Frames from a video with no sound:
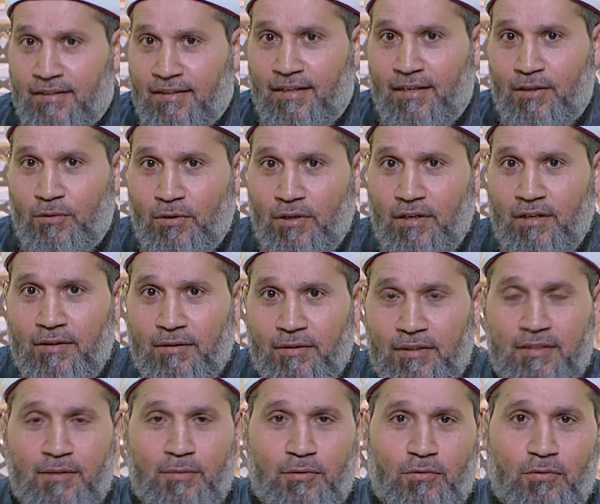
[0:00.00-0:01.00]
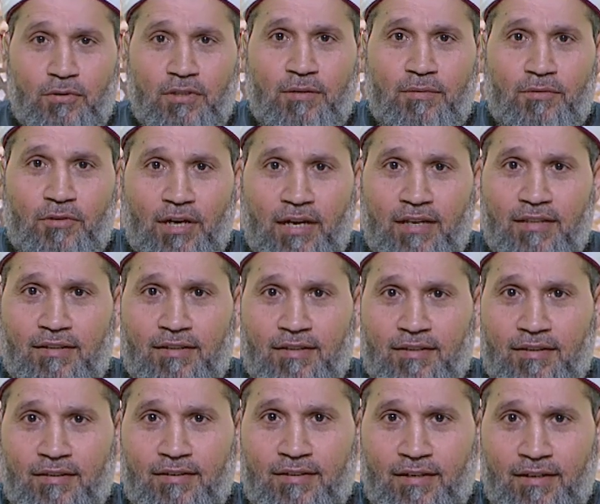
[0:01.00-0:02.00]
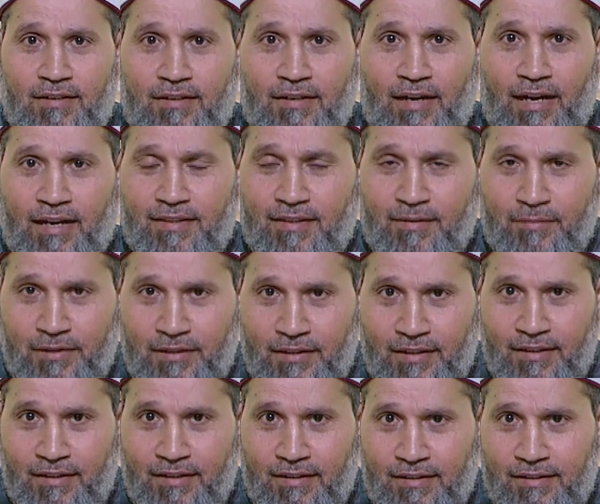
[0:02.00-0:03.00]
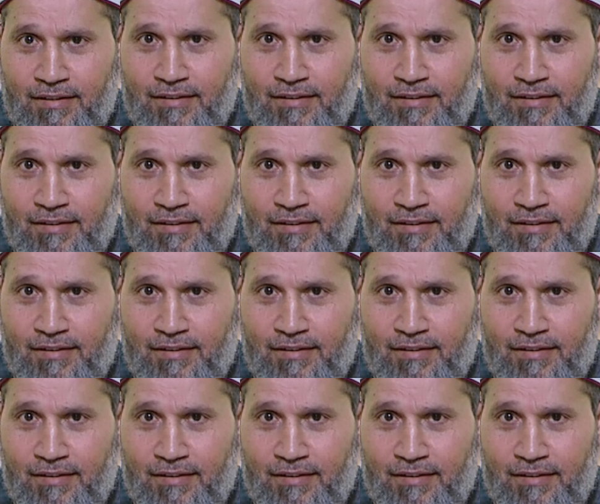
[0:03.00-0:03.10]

ايوه انت بتقولي مش عايزه نصايح عايزه مني ايه